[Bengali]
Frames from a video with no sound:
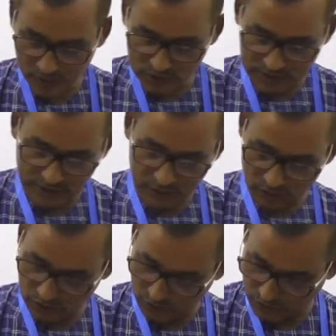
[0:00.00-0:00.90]
মুসলিম
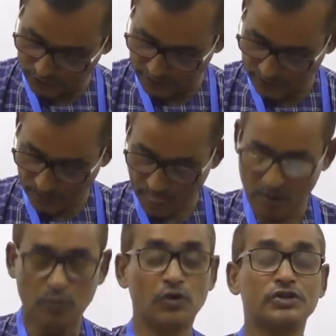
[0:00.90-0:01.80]
দর্শনের
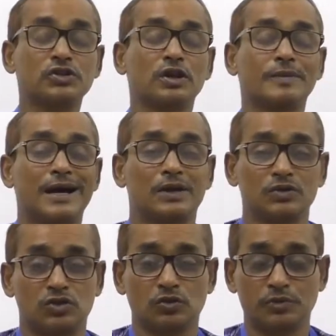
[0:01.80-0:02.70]
পরিসর বা
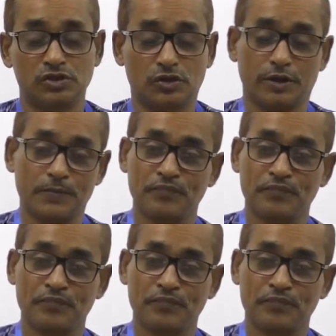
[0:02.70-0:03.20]
আলোচ্য বিষয়